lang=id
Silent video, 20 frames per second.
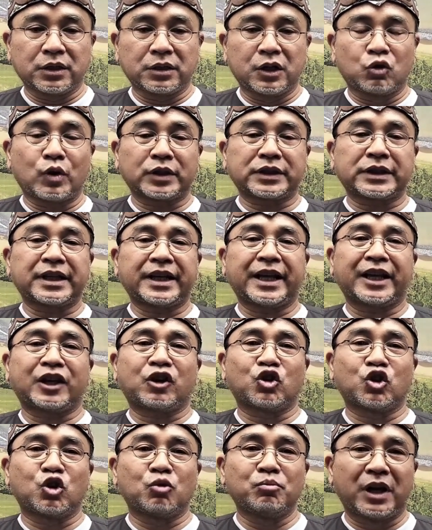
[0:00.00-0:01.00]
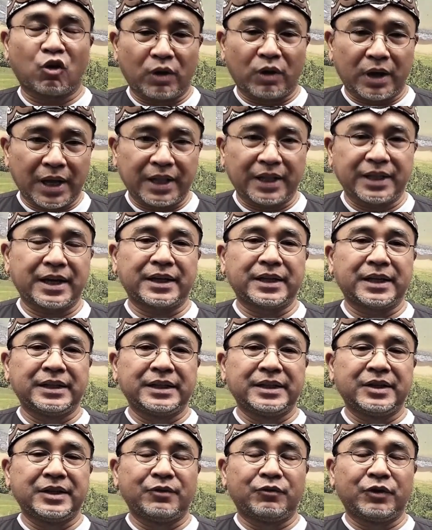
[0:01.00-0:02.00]
kekuatan ekonomi lokal yang
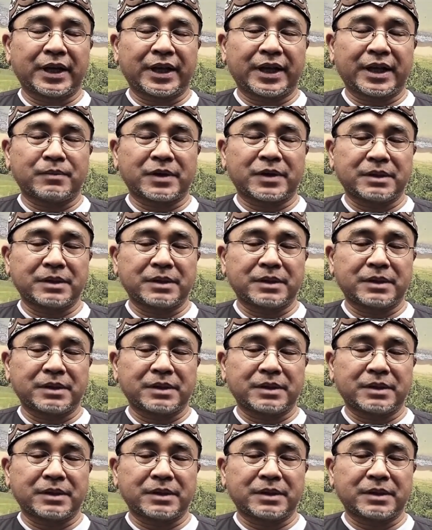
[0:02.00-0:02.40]
ada di wilayah